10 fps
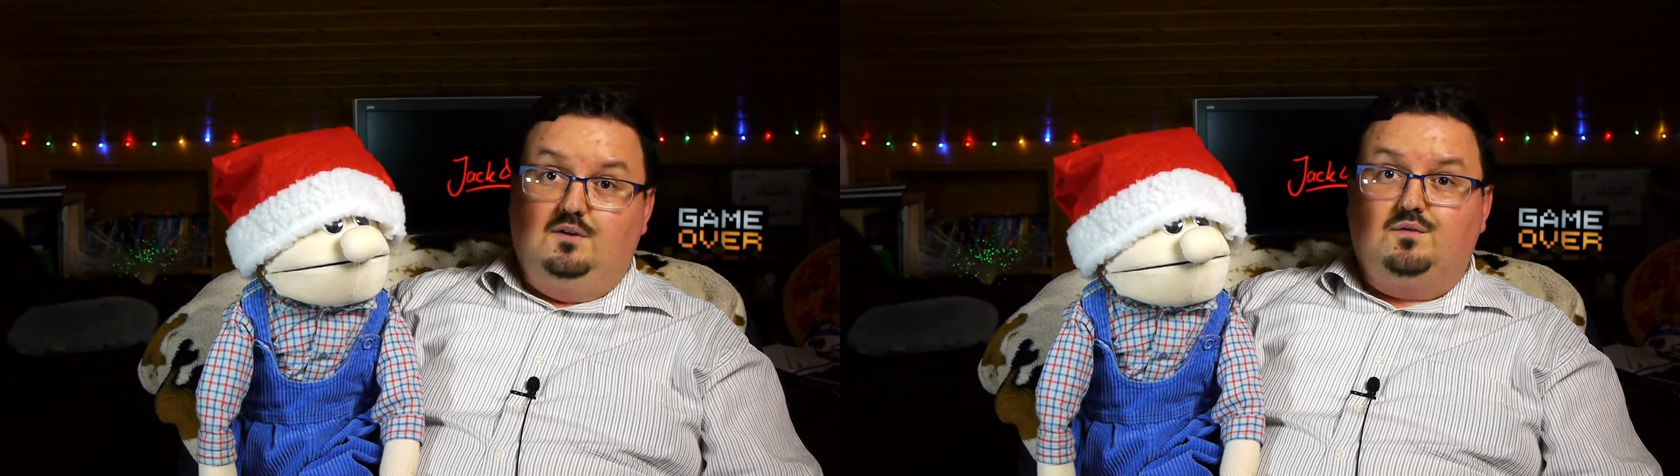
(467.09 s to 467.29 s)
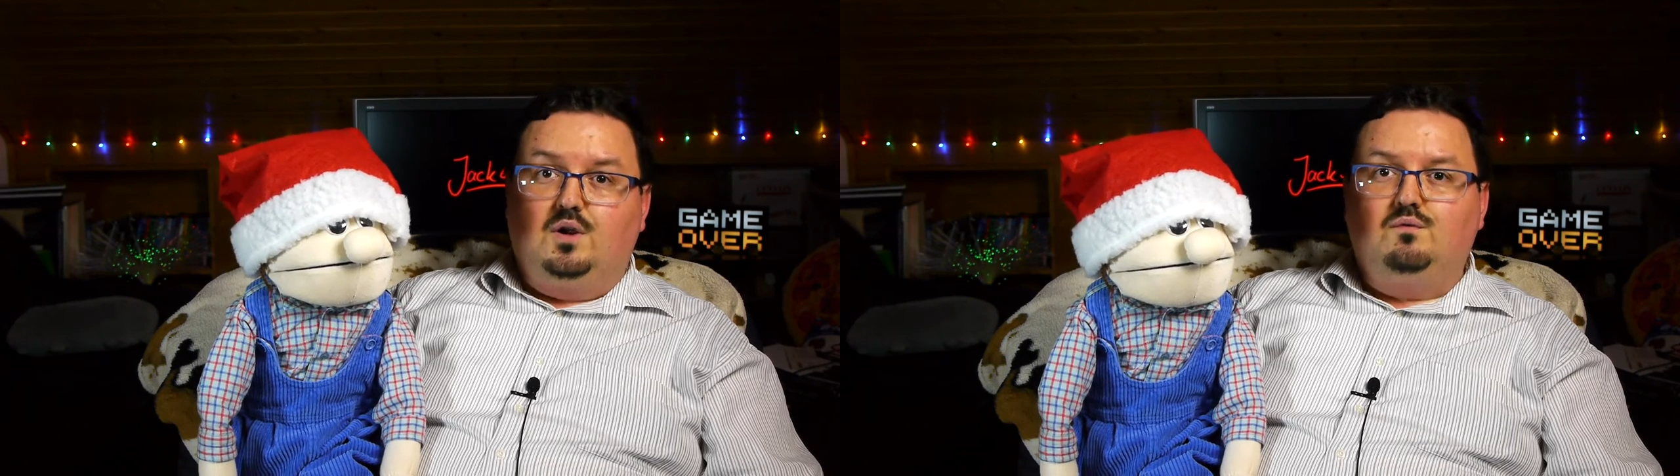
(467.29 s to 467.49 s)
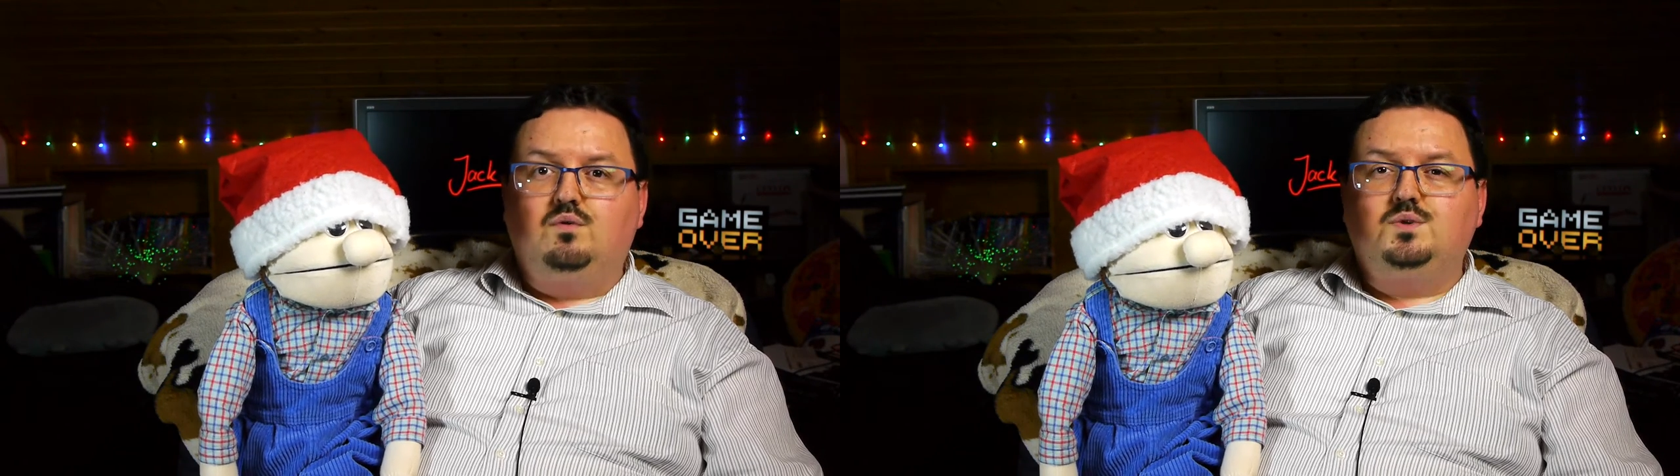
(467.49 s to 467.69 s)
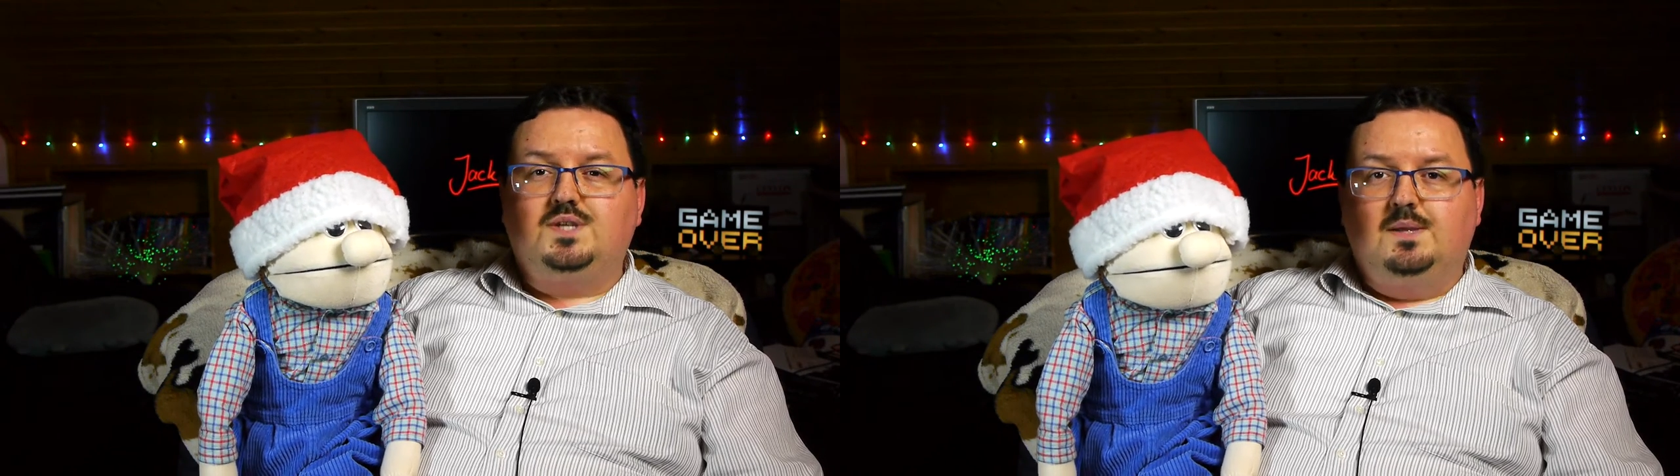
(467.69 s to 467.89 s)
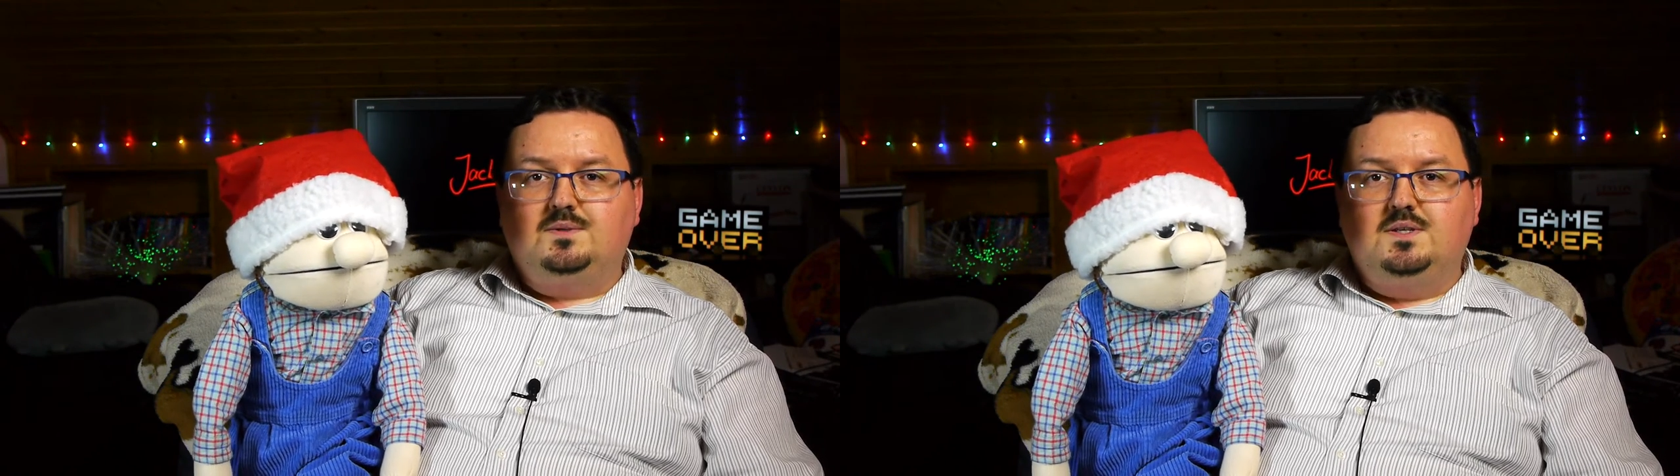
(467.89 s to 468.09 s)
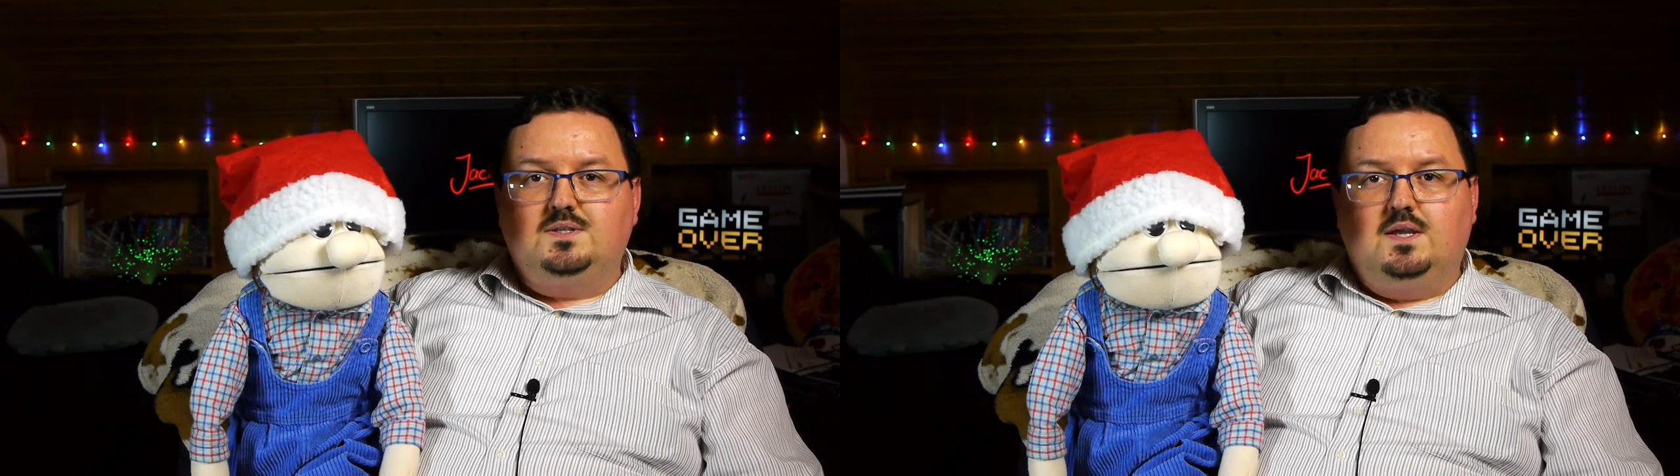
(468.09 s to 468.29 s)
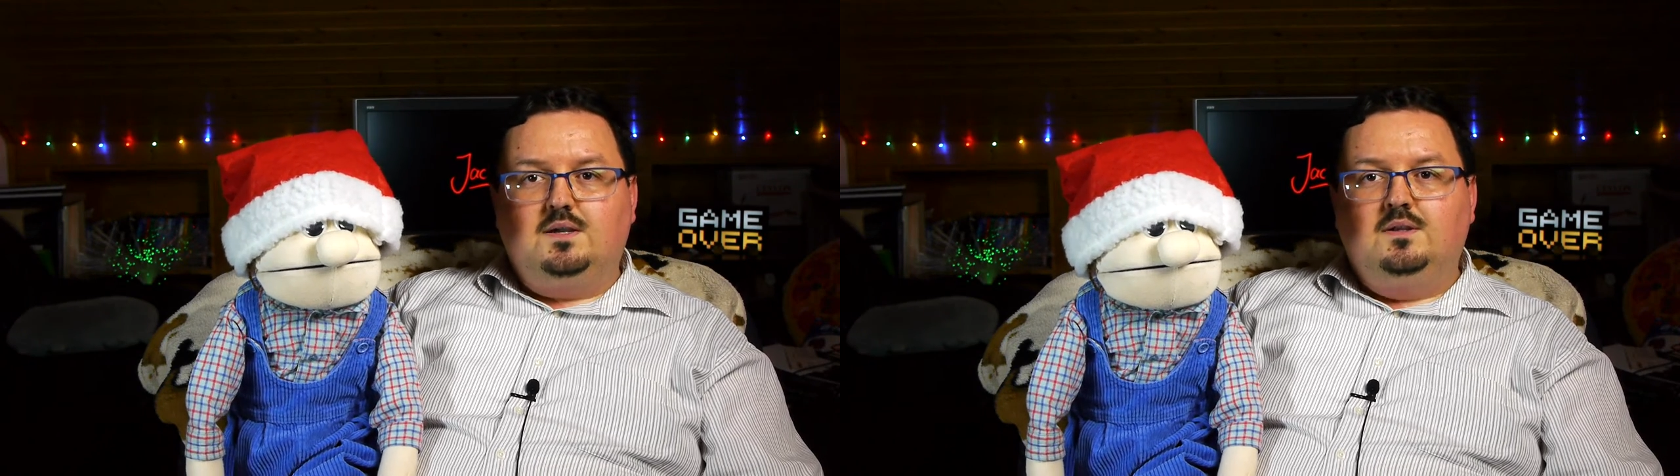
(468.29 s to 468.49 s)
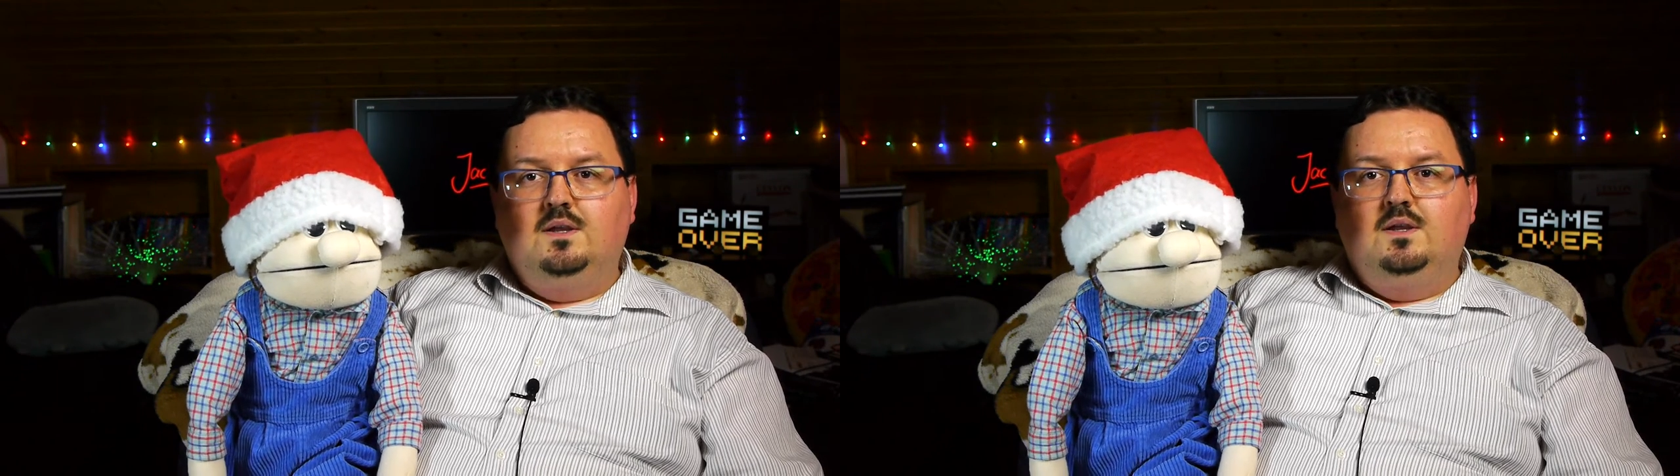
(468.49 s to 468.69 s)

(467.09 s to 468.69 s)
Frau von selbst gesagt,